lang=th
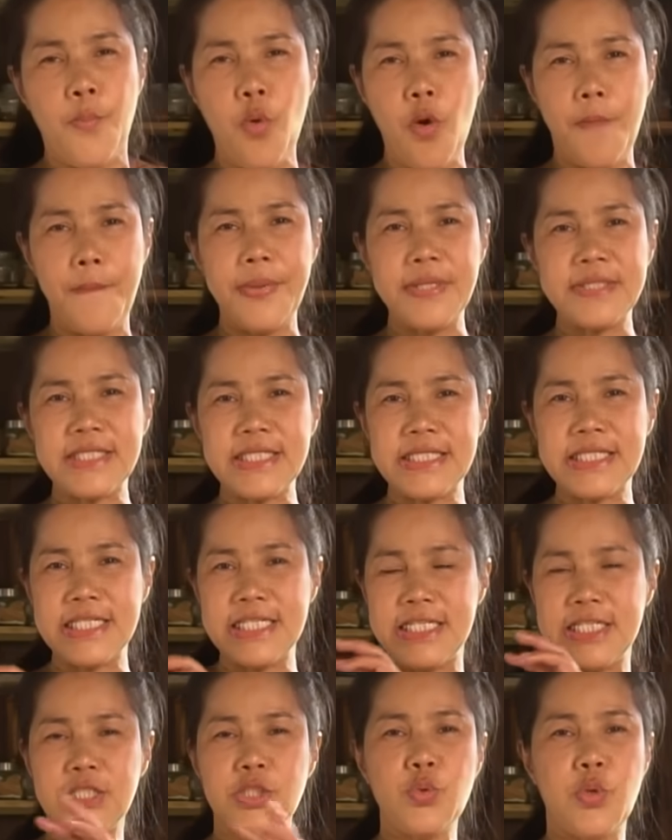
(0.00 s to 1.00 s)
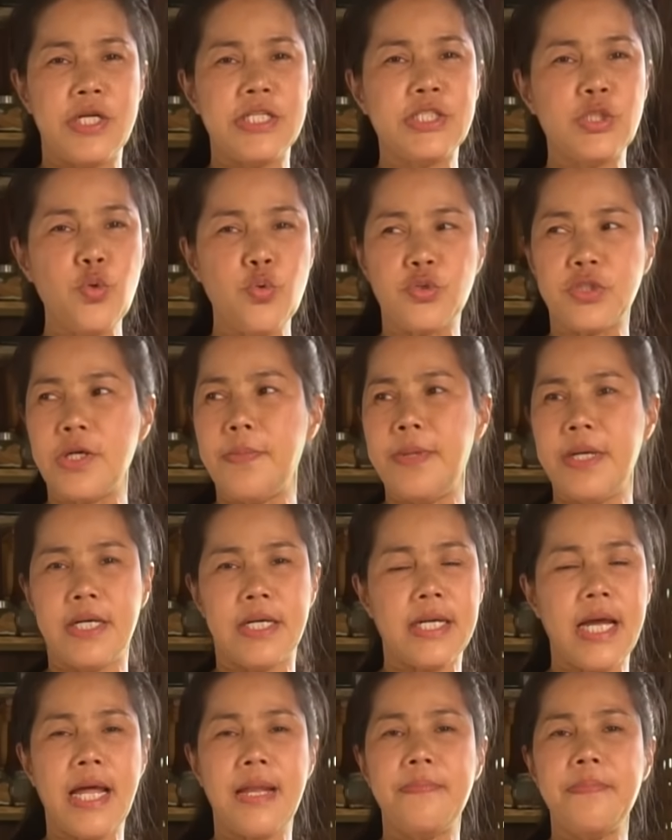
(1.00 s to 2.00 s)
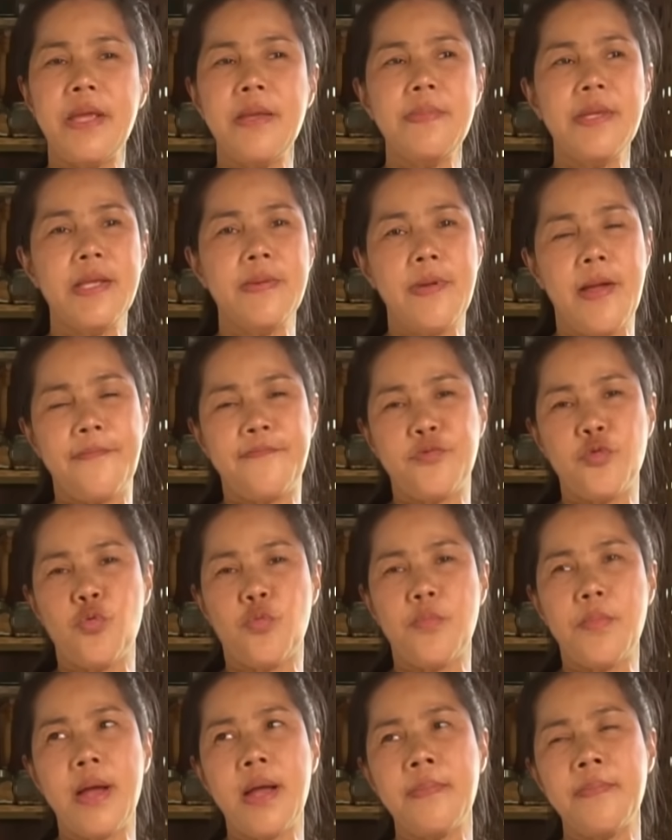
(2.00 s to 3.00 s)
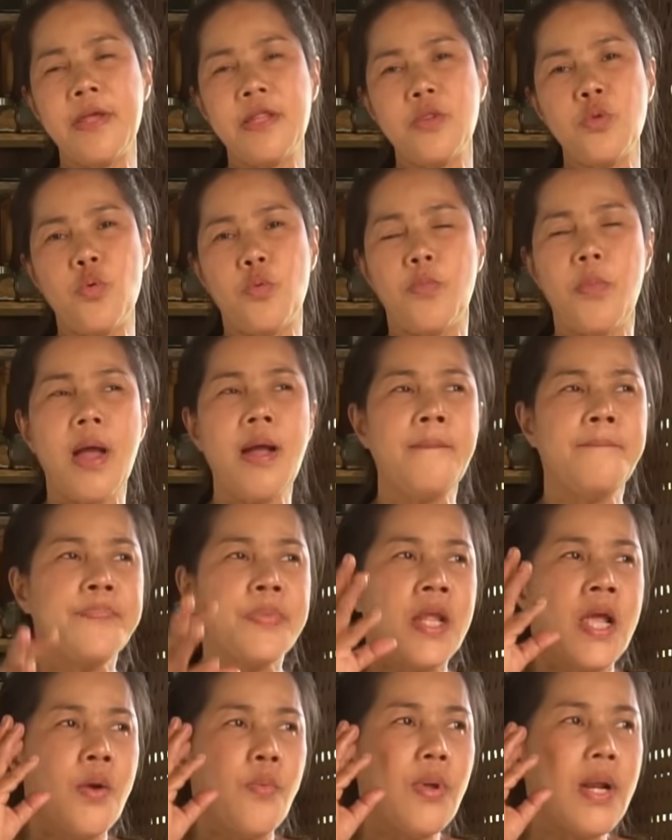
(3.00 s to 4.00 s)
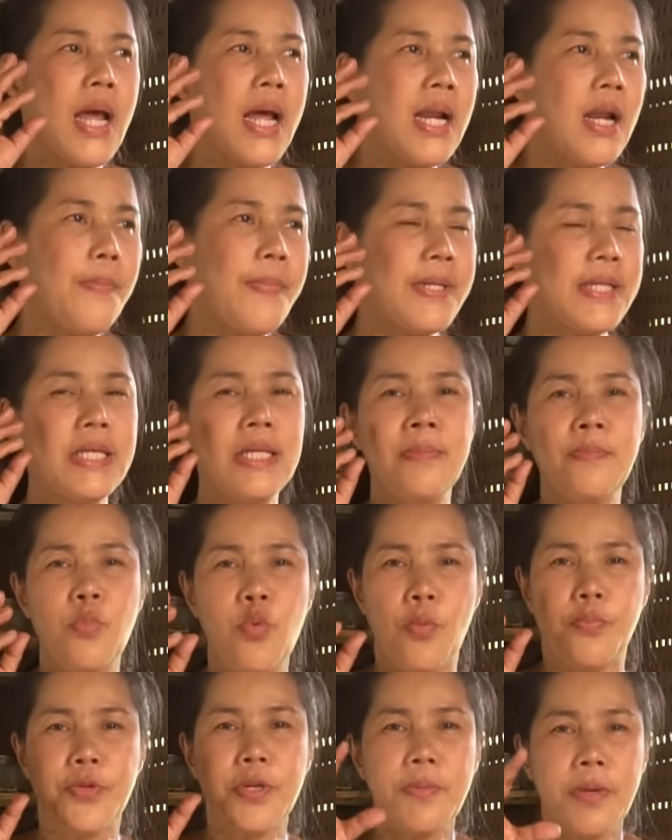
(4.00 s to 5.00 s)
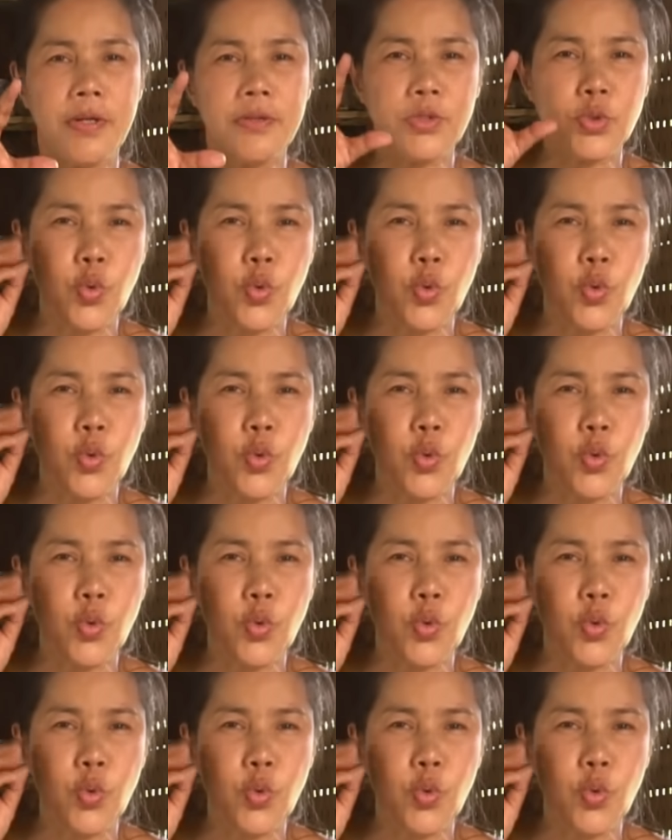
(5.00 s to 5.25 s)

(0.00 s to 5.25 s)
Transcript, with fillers: บวบมันจะสีสวยสุกเสมอกันไม่มีแบบสุกมั่งไม่สุกมั่งเวลาเราไปกินบวบที่มัน